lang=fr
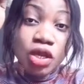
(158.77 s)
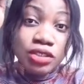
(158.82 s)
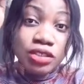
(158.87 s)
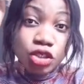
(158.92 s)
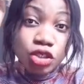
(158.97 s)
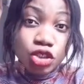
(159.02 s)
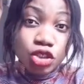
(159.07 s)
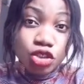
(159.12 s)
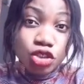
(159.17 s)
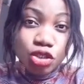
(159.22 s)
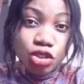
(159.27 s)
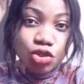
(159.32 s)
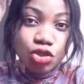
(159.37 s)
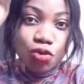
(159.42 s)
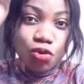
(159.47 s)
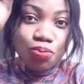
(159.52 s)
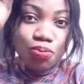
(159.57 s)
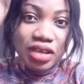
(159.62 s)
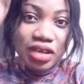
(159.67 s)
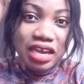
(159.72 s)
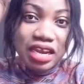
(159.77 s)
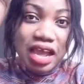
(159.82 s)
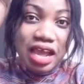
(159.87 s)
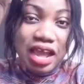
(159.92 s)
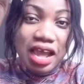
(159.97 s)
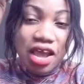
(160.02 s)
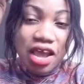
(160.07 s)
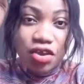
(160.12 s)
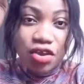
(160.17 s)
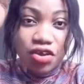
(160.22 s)
Si je donne ce
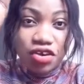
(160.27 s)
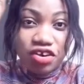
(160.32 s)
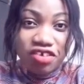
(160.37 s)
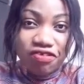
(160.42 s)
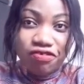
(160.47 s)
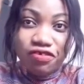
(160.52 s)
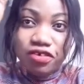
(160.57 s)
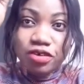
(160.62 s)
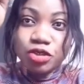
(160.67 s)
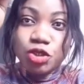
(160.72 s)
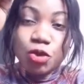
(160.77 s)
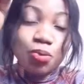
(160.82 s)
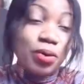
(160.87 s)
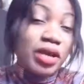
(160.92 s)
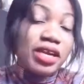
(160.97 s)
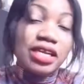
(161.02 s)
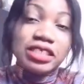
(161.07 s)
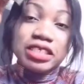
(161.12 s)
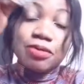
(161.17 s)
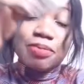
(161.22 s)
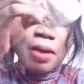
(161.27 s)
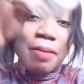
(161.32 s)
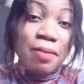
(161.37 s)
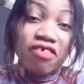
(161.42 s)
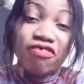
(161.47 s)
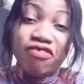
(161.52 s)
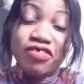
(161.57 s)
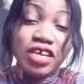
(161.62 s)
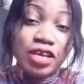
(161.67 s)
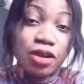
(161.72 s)
biais-là à un enfant, je prends par exemple à
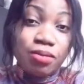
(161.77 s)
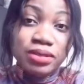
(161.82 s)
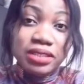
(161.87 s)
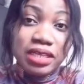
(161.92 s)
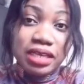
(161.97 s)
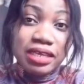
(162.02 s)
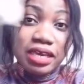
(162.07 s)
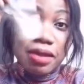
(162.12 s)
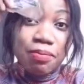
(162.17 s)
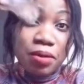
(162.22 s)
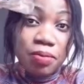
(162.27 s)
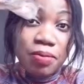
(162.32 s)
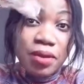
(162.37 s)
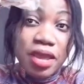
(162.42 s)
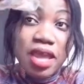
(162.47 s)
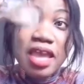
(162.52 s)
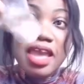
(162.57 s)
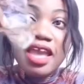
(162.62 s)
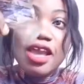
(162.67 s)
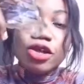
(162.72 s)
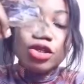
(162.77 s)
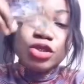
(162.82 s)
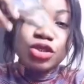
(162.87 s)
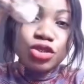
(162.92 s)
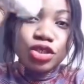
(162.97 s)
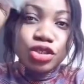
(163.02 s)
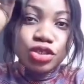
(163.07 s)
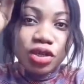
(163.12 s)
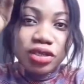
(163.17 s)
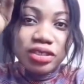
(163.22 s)
ma fille comme ça qui est bébé, tu
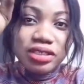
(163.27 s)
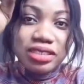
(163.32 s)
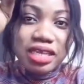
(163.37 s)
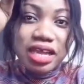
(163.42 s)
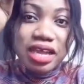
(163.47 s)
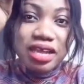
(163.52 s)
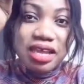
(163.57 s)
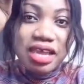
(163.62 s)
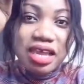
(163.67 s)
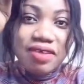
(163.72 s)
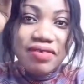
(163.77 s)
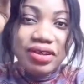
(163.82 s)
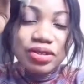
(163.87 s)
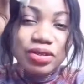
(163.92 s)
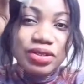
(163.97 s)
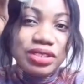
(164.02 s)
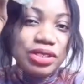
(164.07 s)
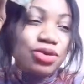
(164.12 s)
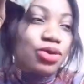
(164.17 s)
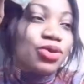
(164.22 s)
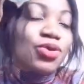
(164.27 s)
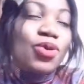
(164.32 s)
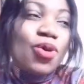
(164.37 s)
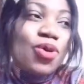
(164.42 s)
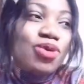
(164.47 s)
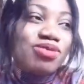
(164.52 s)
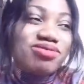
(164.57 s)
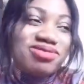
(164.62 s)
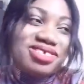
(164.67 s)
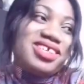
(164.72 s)
lui donnes ça, elle va te dire que
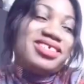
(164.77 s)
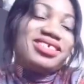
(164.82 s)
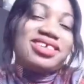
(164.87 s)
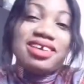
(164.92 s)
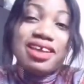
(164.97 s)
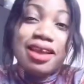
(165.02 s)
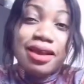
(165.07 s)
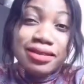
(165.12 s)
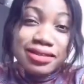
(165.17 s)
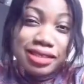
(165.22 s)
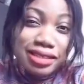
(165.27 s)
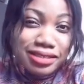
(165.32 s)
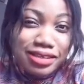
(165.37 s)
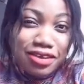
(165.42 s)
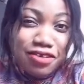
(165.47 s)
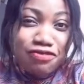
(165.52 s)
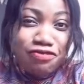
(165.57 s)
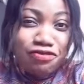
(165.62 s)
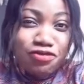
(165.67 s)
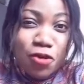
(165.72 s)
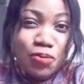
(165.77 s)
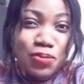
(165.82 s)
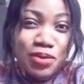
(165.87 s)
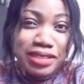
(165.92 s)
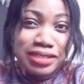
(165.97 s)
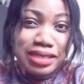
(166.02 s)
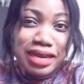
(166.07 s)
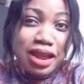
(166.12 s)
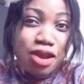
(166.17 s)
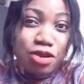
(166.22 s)
non, ça c'est ça c'est un faux
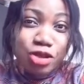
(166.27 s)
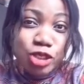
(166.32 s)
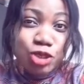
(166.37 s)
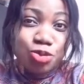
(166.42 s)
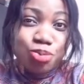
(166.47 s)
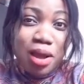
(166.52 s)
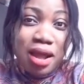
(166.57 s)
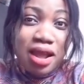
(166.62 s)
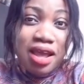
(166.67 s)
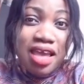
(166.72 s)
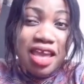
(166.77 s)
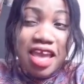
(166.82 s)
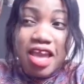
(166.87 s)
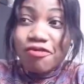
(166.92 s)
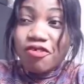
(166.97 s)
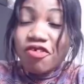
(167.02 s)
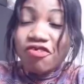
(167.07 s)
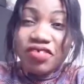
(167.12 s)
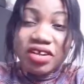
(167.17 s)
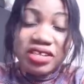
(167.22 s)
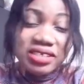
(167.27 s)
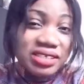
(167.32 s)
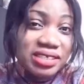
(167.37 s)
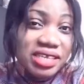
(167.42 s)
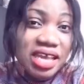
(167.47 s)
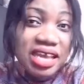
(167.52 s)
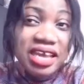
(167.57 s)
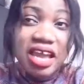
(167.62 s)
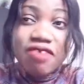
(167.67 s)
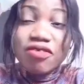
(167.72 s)
bien, ça n'arrange pas. Elle veut
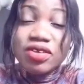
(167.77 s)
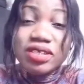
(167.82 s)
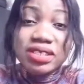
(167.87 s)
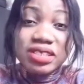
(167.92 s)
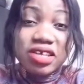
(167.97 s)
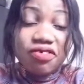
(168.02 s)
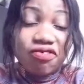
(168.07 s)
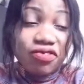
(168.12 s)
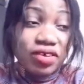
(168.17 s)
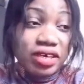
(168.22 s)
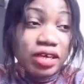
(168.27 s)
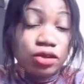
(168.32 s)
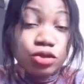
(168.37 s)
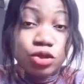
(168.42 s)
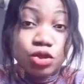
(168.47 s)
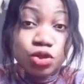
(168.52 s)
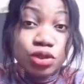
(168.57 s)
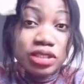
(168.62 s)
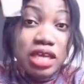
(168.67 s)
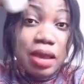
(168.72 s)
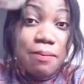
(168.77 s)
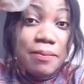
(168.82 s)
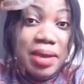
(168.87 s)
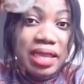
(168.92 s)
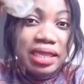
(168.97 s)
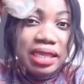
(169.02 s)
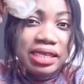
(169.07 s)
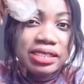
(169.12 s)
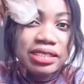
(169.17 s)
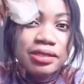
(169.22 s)
25, elle veut 100 francs, quelque chose qu'elle
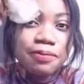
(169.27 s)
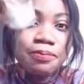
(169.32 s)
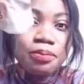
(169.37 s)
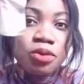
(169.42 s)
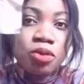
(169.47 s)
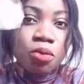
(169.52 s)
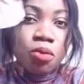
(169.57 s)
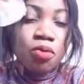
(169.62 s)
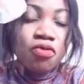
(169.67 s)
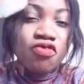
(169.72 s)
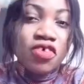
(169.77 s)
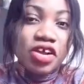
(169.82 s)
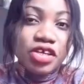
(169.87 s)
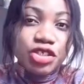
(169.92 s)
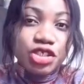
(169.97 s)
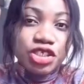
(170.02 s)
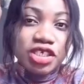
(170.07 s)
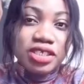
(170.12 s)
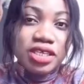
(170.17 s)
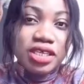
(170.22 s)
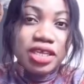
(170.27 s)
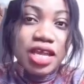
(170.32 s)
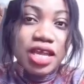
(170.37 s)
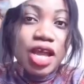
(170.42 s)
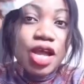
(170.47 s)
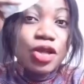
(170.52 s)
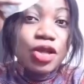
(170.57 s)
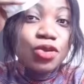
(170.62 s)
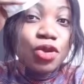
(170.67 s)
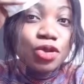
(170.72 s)
maîtrise pour pouvoir acheter.
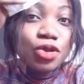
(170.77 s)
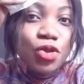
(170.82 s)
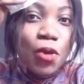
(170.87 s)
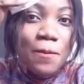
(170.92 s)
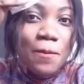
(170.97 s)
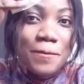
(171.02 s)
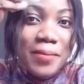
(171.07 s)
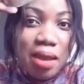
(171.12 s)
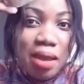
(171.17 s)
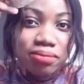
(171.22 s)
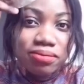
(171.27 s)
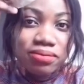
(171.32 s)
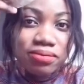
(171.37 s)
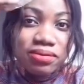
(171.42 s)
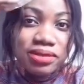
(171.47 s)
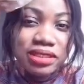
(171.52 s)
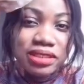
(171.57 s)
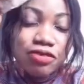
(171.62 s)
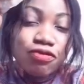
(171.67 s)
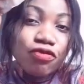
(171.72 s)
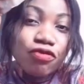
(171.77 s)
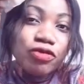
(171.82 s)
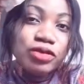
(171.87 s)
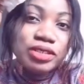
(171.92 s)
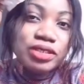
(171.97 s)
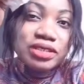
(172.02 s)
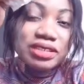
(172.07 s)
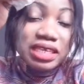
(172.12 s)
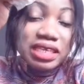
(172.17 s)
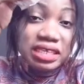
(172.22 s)
Donc de même, si vous vous
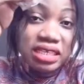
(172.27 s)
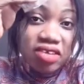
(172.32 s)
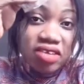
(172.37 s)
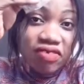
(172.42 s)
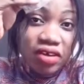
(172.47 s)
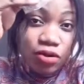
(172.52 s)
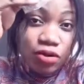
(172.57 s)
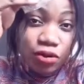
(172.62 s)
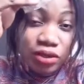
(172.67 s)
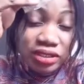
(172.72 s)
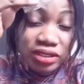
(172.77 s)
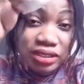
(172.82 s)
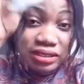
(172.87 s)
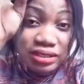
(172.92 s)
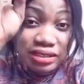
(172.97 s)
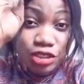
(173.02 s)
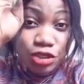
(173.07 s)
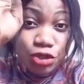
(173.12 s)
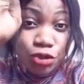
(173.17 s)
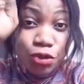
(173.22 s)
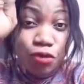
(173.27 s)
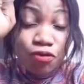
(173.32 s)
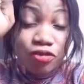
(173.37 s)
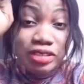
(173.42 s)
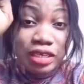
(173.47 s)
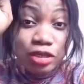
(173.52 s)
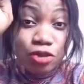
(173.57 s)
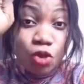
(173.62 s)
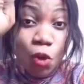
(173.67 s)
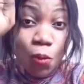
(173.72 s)
sentez dévalorisé, sachez que
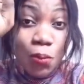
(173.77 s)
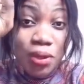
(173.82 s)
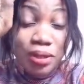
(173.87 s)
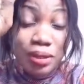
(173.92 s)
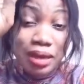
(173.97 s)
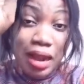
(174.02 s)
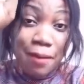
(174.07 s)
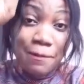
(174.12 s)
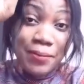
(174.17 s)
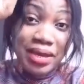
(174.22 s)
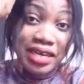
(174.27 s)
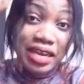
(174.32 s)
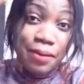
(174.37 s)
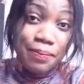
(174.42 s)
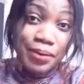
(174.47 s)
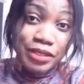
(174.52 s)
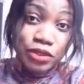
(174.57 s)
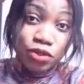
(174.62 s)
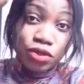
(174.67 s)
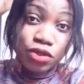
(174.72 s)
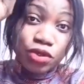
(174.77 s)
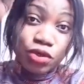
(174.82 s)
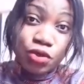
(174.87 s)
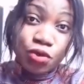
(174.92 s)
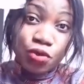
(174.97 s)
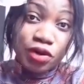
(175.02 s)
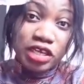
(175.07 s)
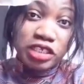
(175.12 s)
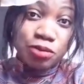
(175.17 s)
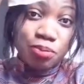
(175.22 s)
vous êtes tombé dans la main des personnes qui ne
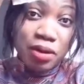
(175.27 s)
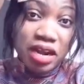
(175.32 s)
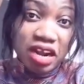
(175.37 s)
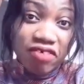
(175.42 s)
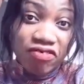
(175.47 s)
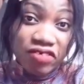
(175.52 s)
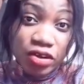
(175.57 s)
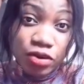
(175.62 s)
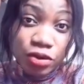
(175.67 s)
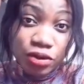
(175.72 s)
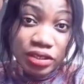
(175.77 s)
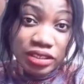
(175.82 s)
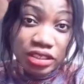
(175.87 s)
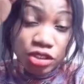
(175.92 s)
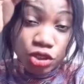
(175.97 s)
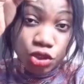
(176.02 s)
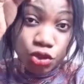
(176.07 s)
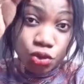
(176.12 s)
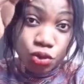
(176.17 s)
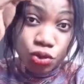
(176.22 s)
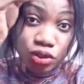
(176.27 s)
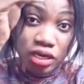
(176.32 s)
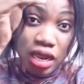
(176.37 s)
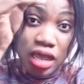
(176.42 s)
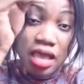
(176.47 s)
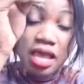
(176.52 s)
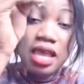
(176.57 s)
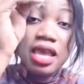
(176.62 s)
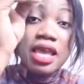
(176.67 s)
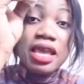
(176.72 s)
connaissent pas la valeur de ces choses-là,
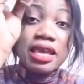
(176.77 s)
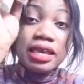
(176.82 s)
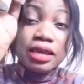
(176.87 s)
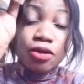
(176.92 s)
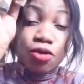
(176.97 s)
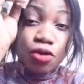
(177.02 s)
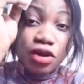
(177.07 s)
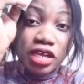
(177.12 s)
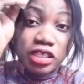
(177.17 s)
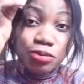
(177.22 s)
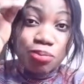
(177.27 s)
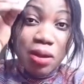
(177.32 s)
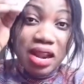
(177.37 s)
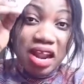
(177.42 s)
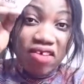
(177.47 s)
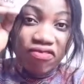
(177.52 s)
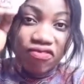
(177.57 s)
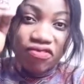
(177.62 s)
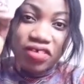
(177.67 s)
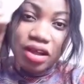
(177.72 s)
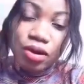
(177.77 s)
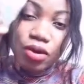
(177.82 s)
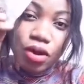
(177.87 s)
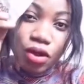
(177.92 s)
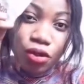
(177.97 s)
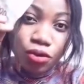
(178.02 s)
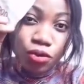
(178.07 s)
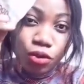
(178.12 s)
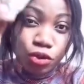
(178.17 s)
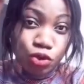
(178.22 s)
qui connaissent pas la
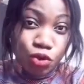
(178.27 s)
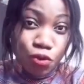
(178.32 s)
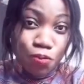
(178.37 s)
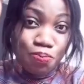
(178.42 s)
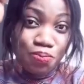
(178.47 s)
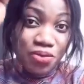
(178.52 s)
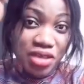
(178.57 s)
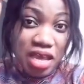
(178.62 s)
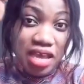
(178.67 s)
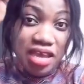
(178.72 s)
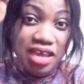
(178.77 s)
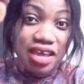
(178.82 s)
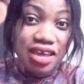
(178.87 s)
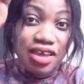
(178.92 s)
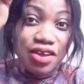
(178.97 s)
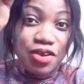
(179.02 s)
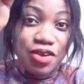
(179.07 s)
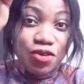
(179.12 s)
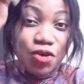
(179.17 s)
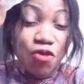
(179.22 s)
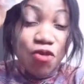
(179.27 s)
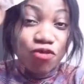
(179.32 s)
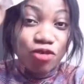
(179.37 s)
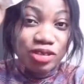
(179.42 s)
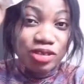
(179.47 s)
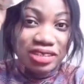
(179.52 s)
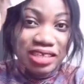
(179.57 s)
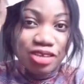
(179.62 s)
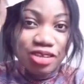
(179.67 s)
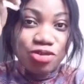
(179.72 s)
valeur de ce biais que
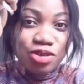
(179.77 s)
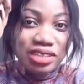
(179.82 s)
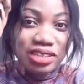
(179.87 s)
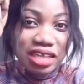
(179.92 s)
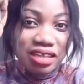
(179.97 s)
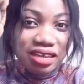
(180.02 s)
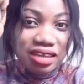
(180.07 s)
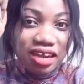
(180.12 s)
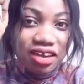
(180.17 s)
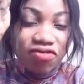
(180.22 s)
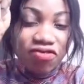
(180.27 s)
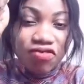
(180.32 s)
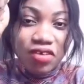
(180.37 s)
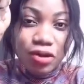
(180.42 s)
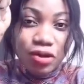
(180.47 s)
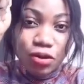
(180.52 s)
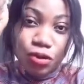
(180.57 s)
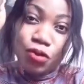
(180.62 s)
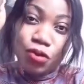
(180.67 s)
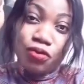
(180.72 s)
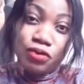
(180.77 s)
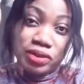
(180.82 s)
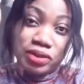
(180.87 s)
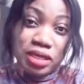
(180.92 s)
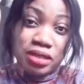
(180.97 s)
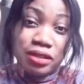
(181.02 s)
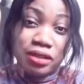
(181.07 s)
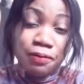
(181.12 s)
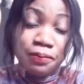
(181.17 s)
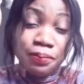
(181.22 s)
vous êtes, de cette grande valeur que vous êtes.